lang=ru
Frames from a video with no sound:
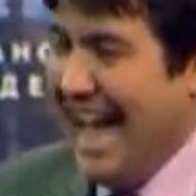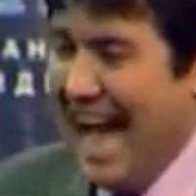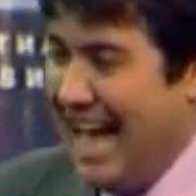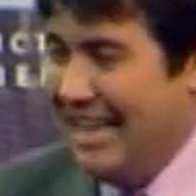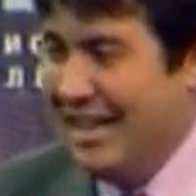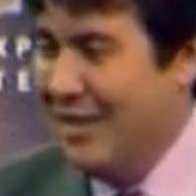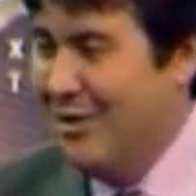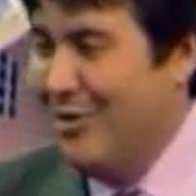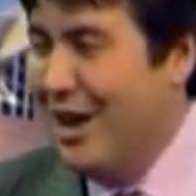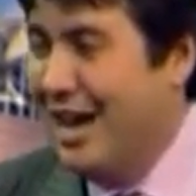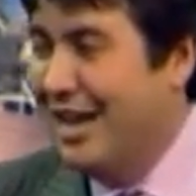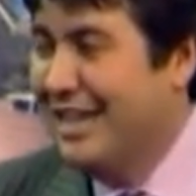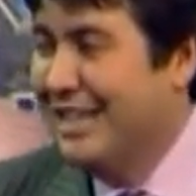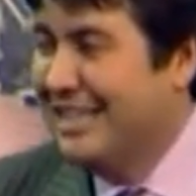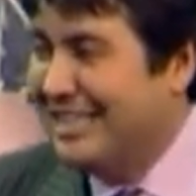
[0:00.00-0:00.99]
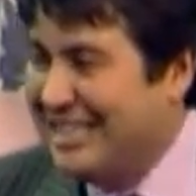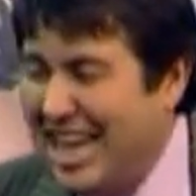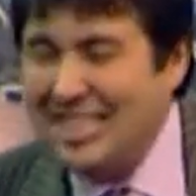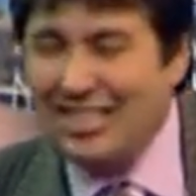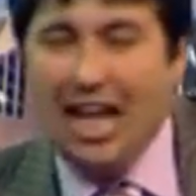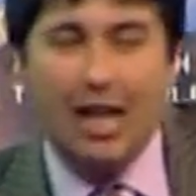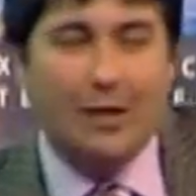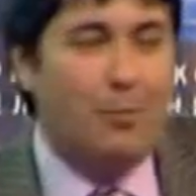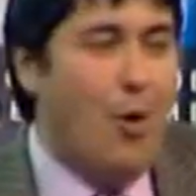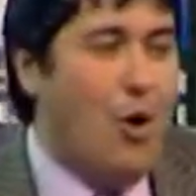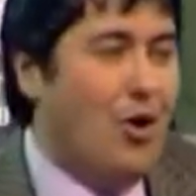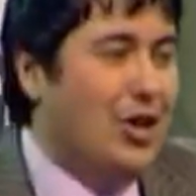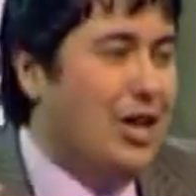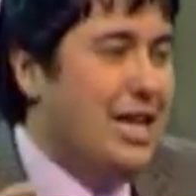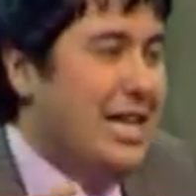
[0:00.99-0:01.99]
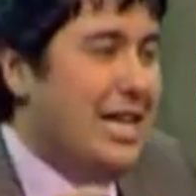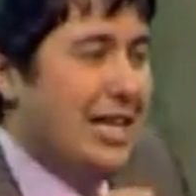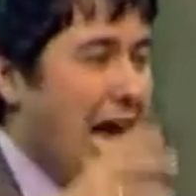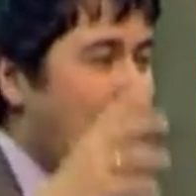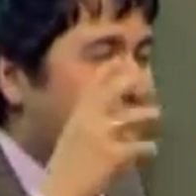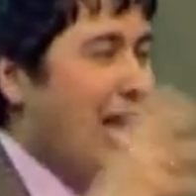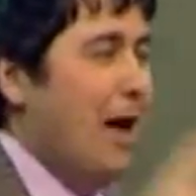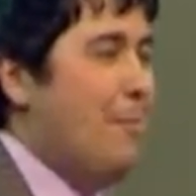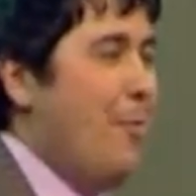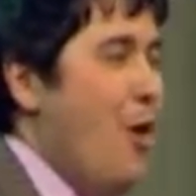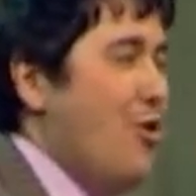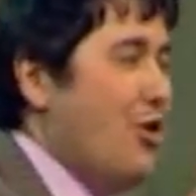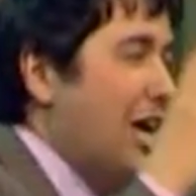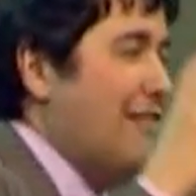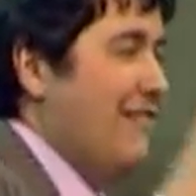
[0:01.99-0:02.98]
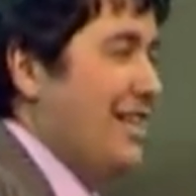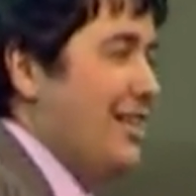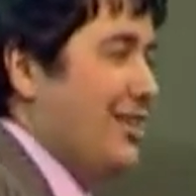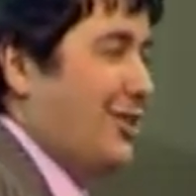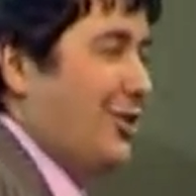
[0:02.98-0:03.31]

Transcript: Аллилуйя. Сказал Бог. Когда Бог говорит,